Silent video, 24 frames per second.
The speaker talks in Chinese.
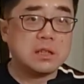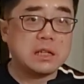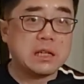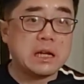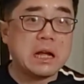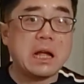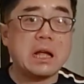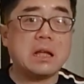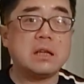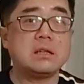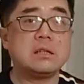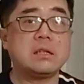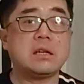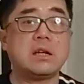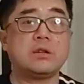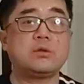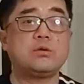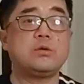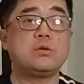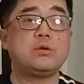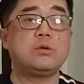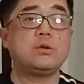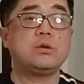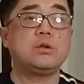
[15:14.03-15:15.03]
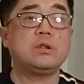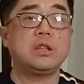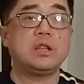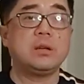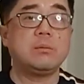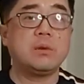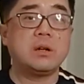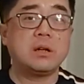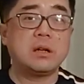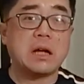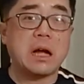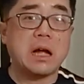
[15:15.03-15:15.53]
干下去，
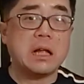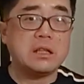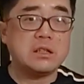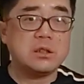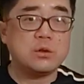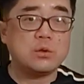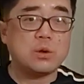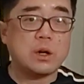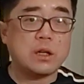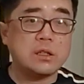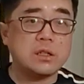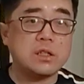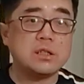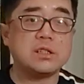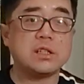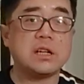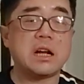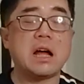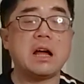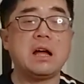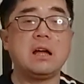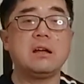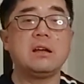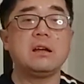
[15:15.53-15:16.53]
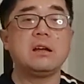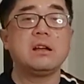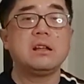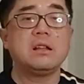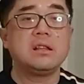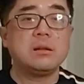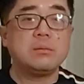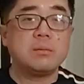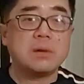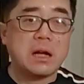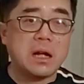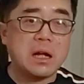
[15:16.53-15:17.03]
你们赶紧团结起来，
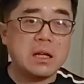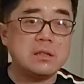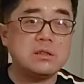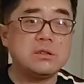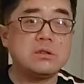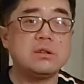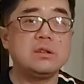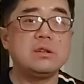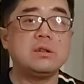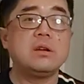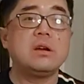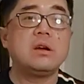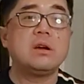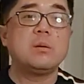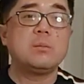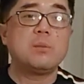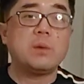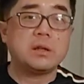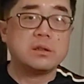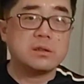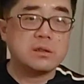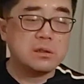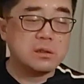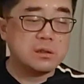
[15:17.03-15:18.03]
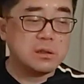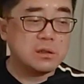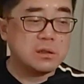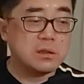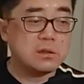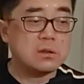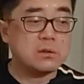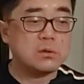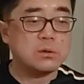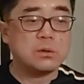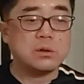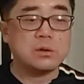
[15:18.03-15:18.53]
你们赶紧把自己
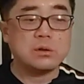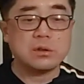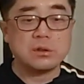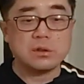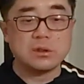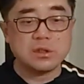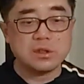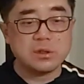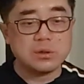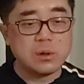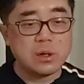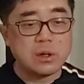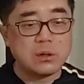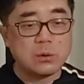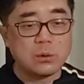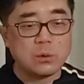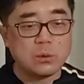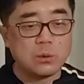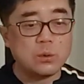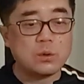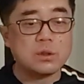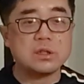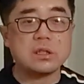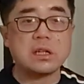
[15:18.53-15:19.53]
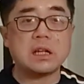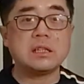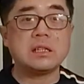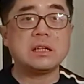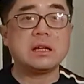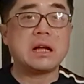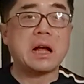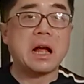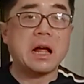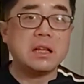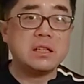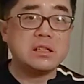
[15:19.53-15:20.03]
的所有的资源笼络起来，
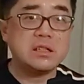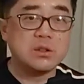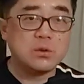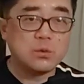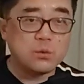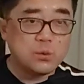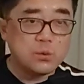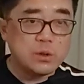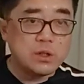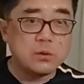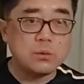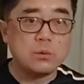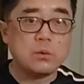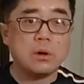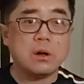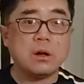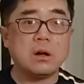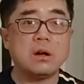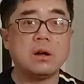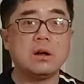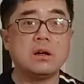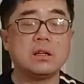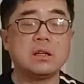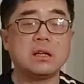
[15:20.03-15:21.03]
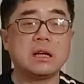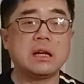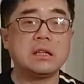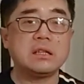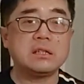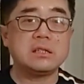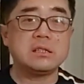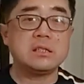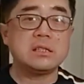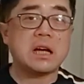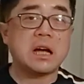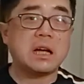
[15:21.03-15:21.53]
你赶紧孤立我，啊，你赶
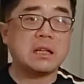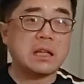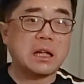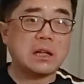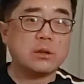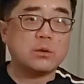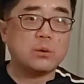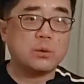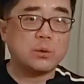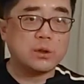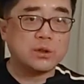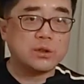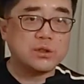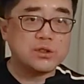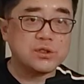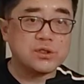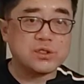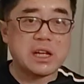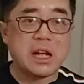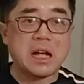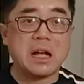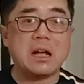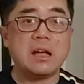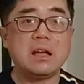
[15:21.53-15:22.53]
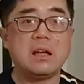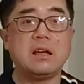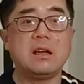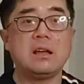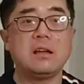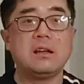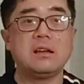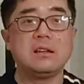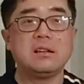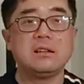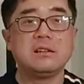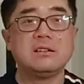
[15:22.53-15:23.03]
紧加大对我的制裁，
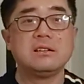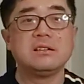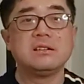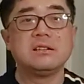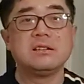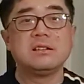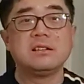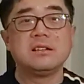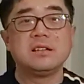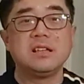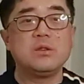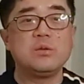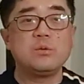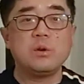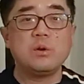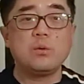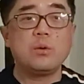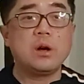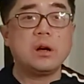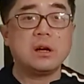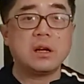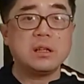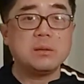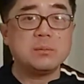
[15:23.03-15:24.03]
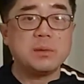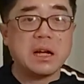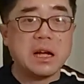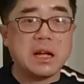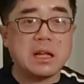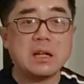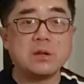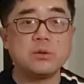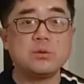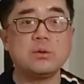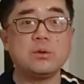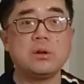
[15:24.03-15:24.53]
因为我要跟你们
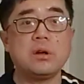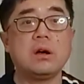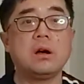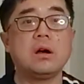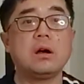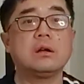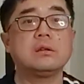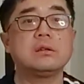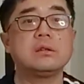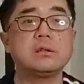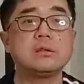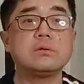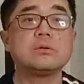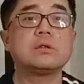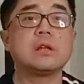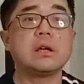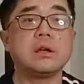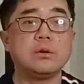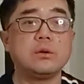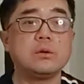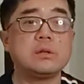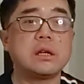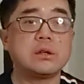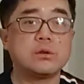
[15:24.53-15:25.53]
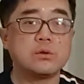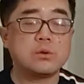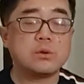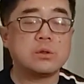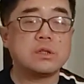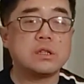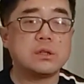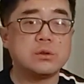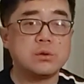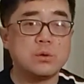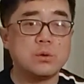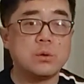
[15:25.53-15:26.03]
干下去啊，这就等于在
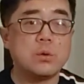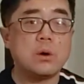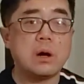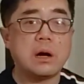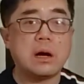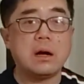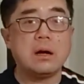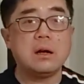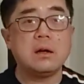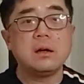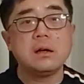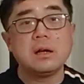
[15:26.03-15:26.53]
说这句话。